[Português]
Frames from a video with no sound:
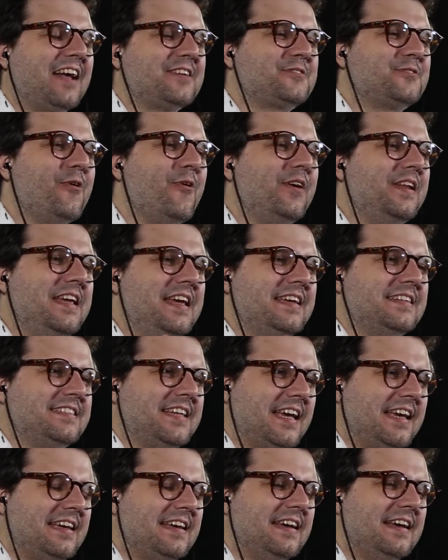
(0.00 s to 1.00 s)
a sua
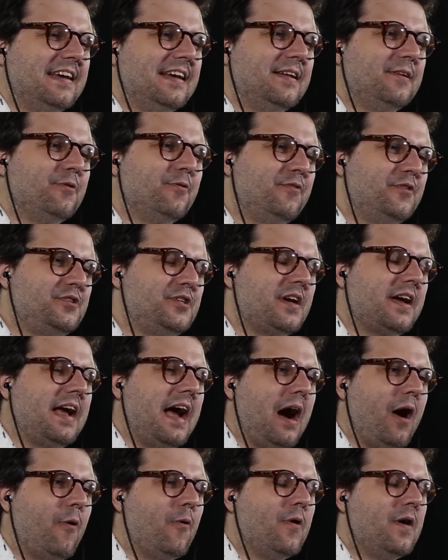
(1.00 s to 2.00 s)
origem no
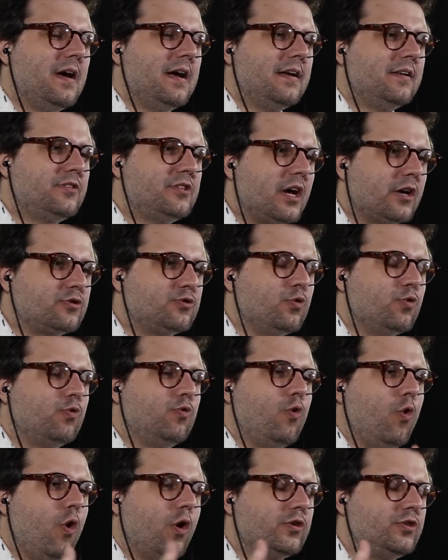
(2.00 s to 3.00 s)
Vidigal te
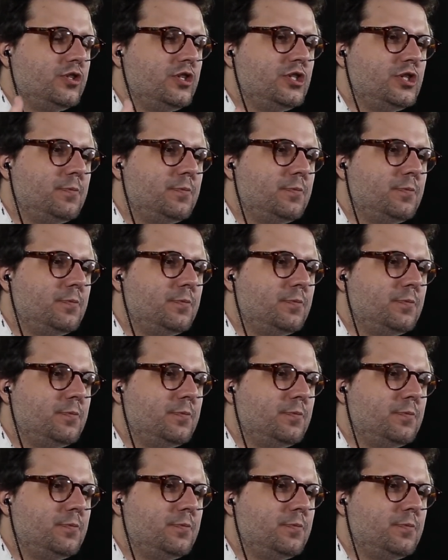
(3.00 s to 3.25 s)
ajudou, te